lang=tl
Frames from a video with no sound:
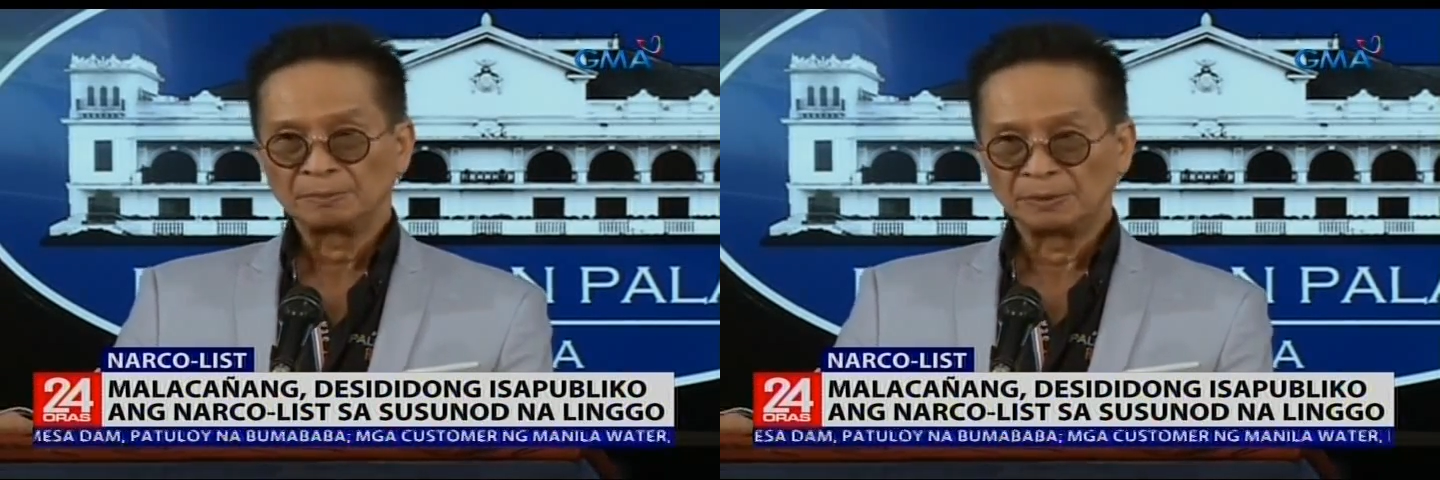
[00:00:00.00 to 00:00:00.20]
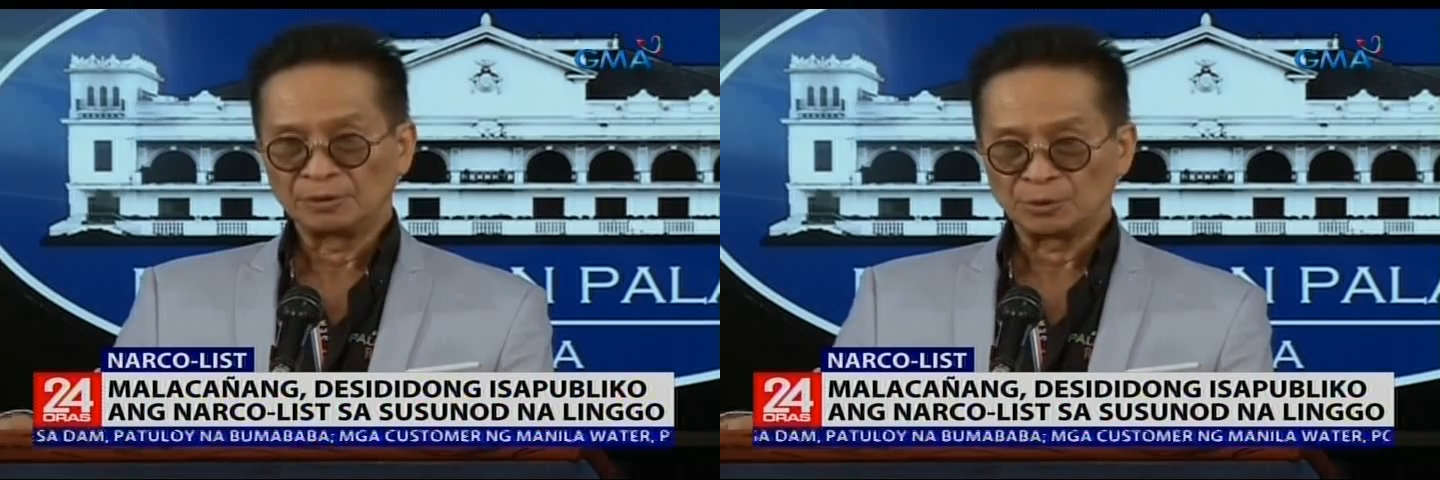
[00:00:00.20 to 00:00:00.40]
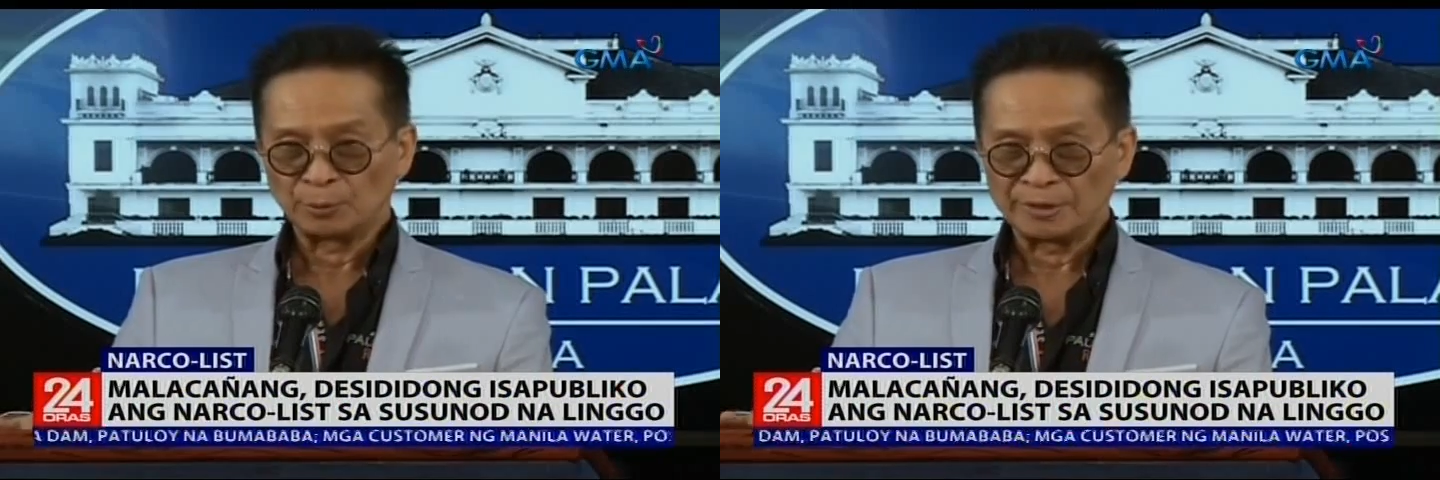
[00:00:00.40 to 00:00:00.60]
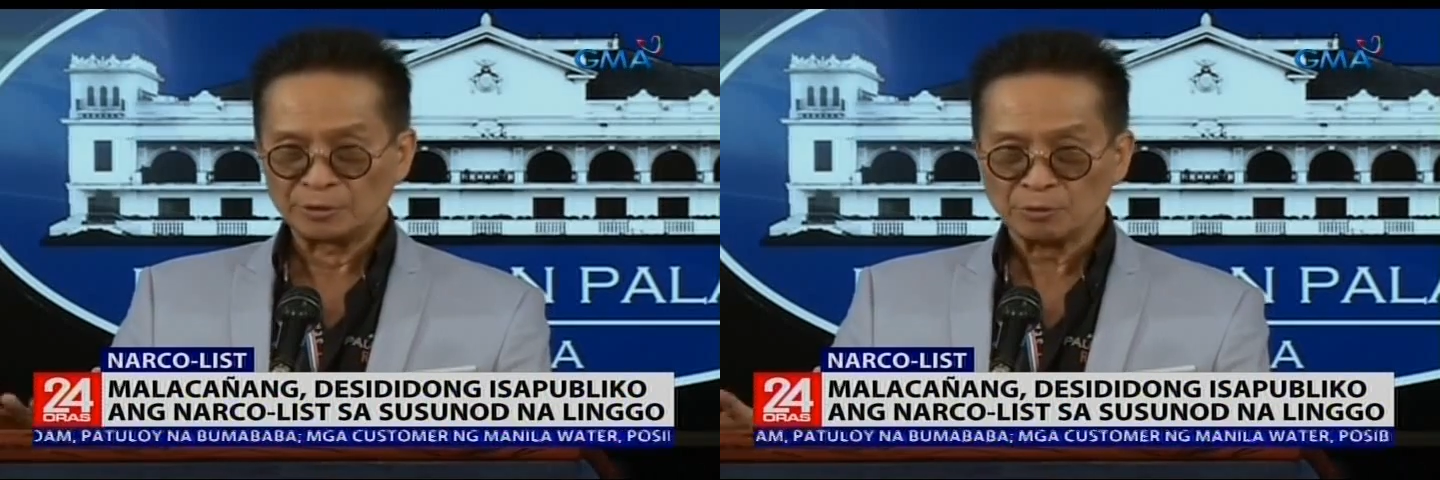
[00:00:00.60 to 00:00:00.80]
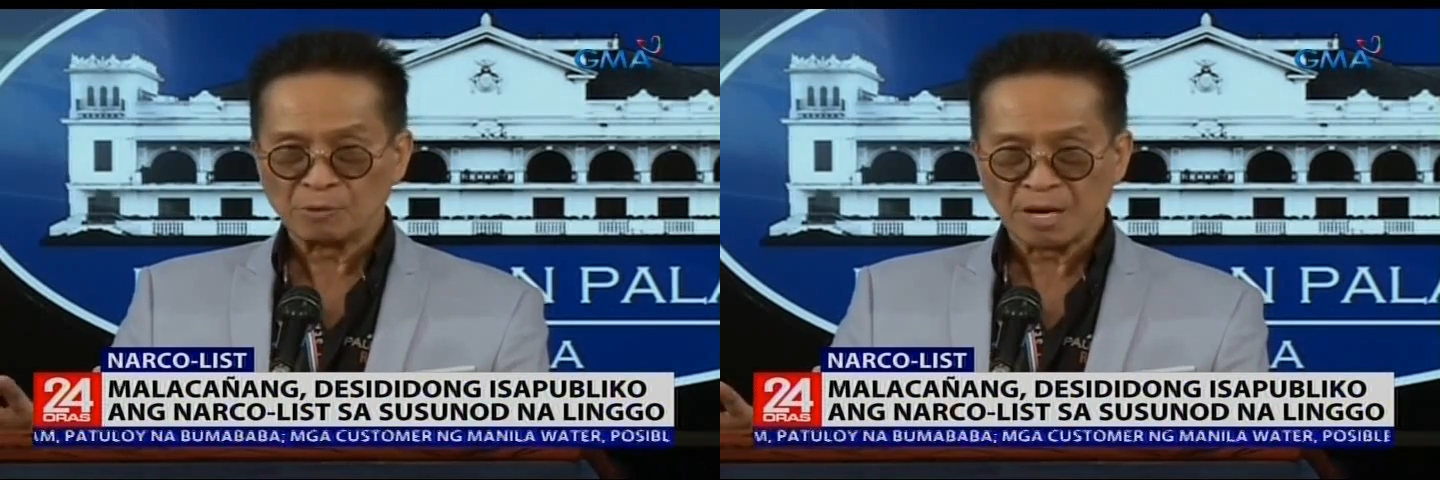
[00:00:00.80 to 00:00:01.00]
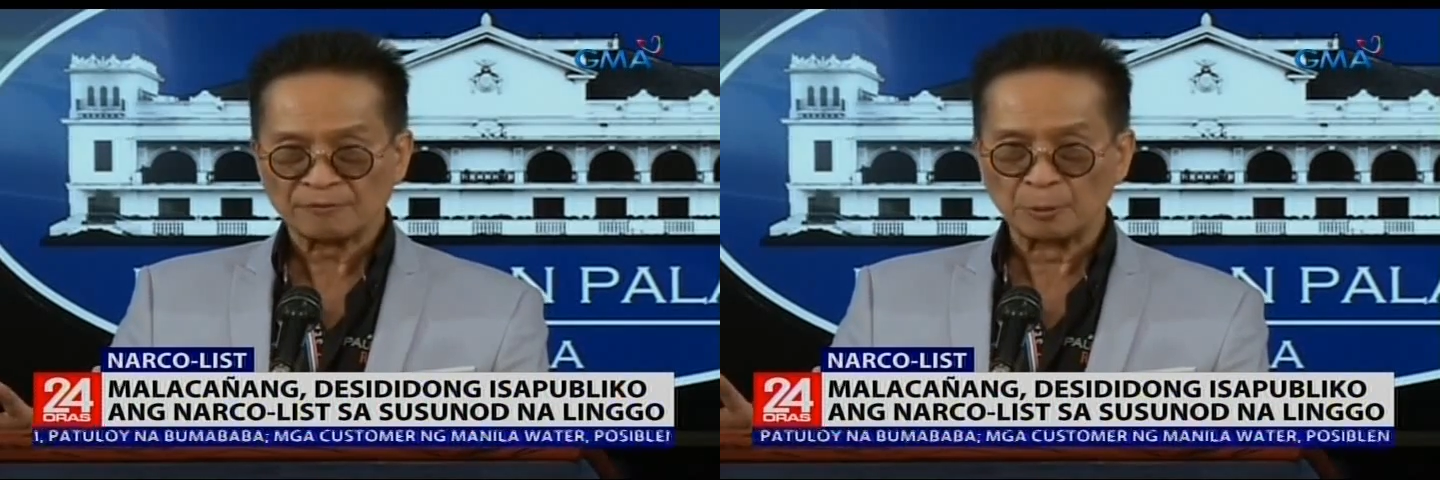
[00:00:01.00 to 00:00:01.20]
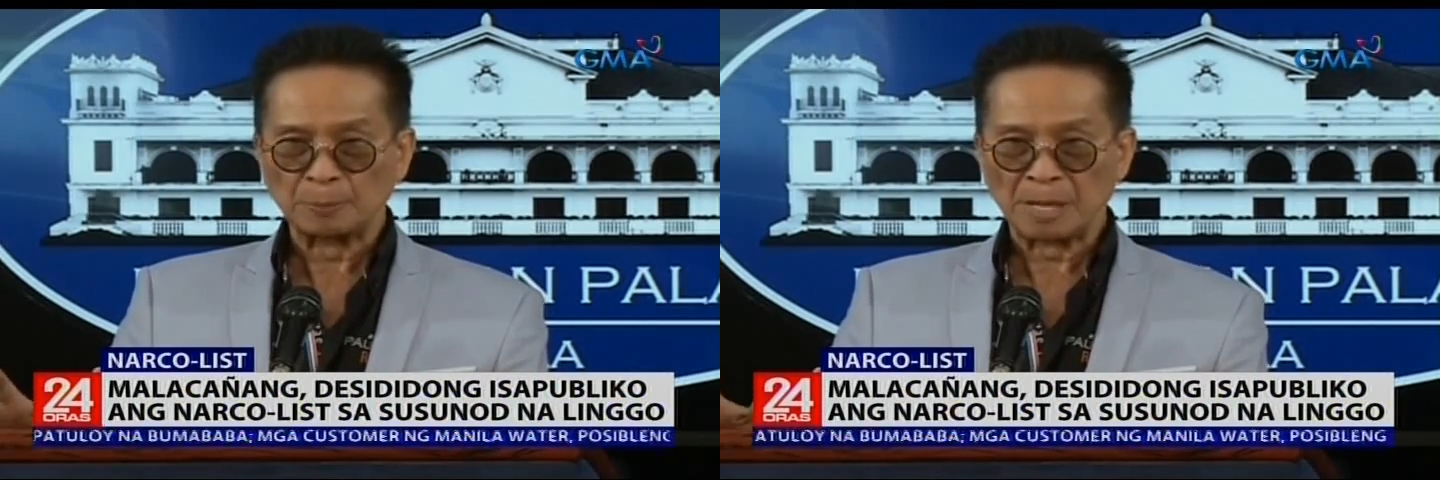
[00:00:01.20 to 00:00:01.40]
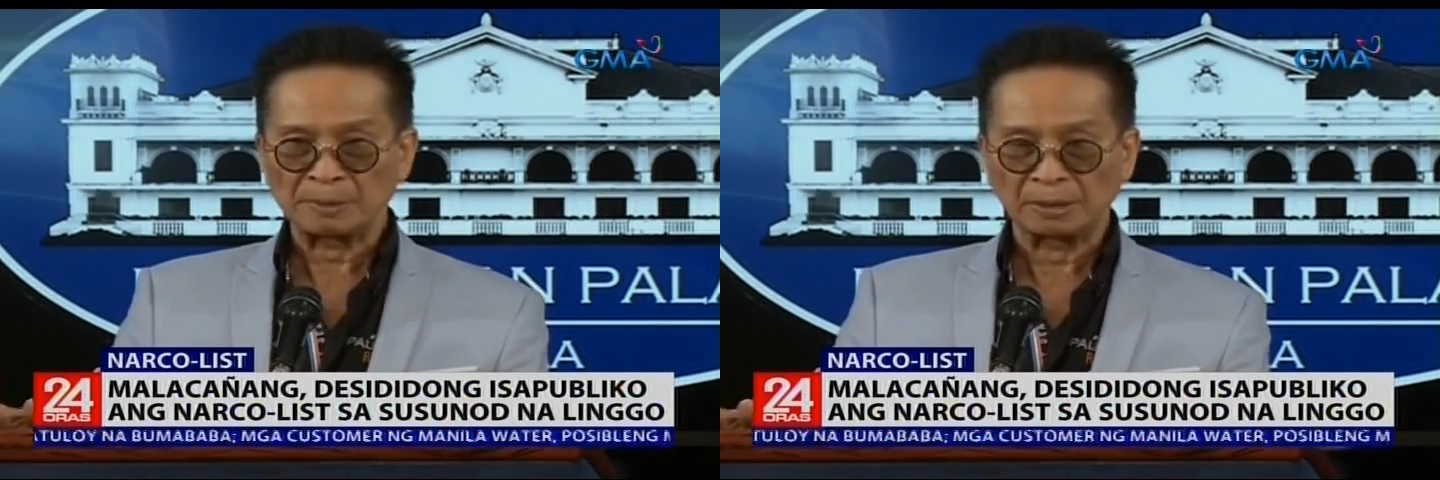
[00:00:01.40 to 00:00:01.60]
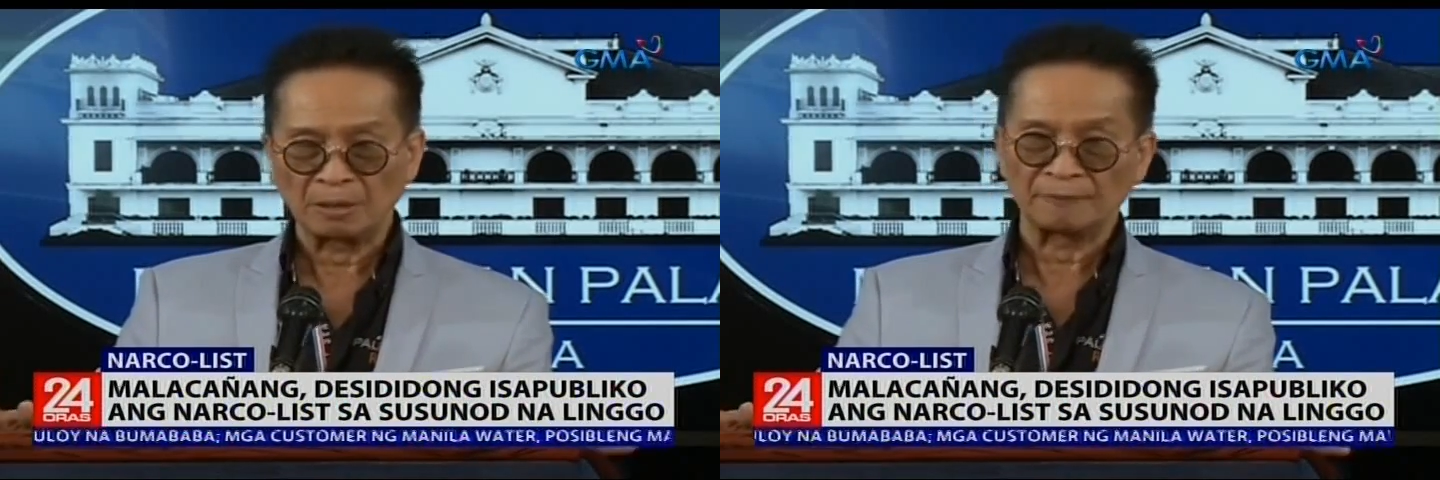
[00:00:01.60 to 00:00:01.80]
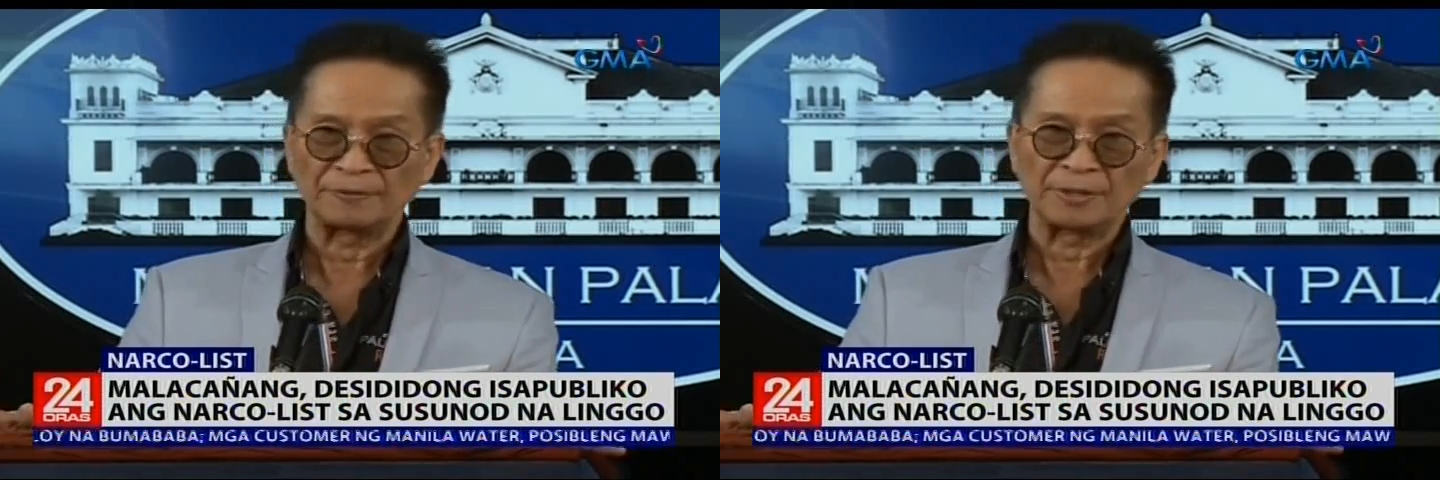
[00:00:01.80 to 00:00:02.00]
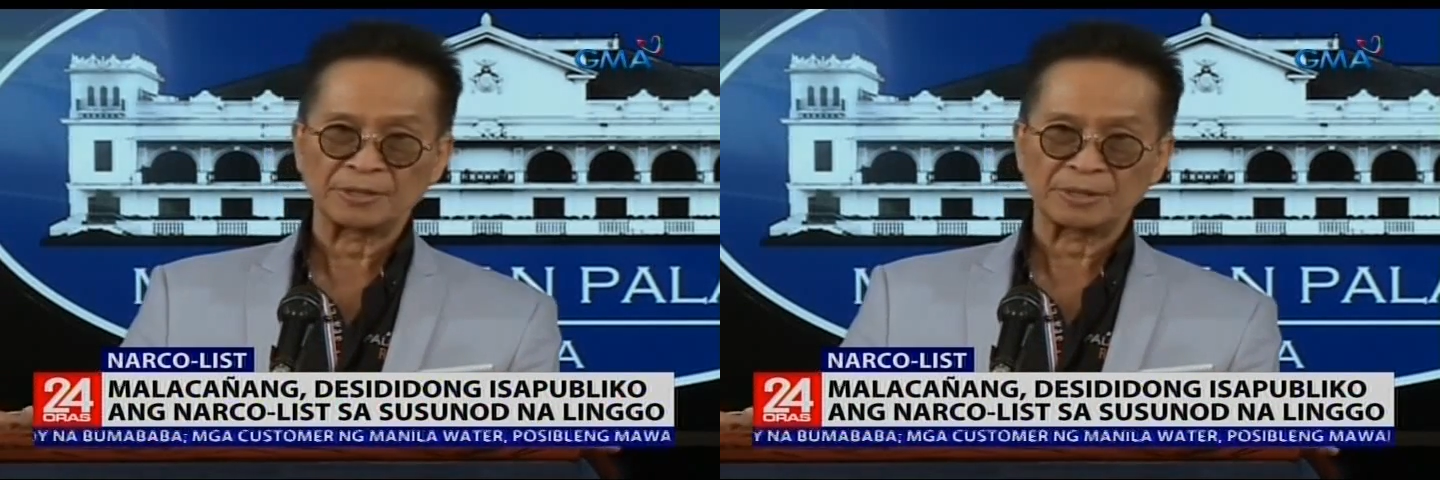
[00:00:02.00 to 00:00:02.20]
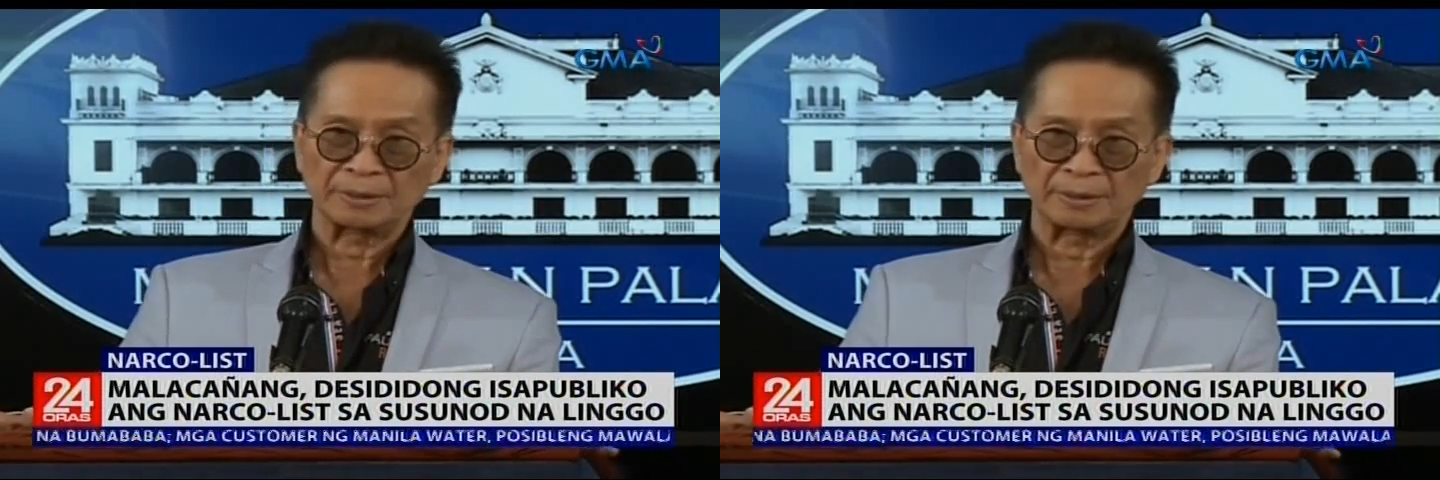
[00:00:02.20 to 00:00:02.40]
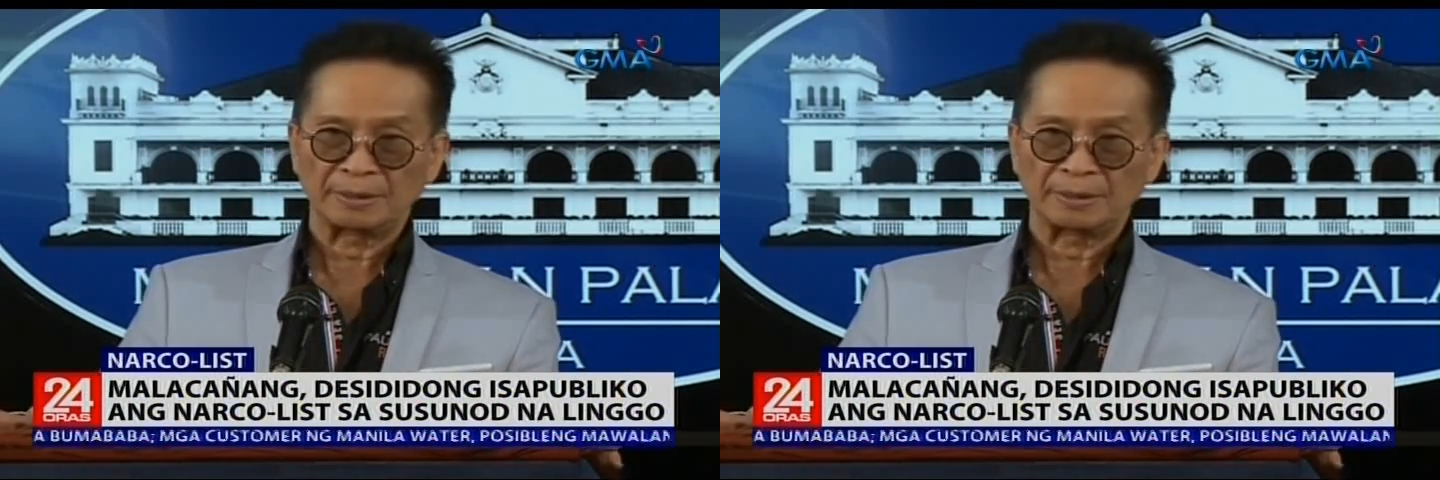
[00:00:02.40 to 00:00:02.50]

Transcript: Because when you run for public office,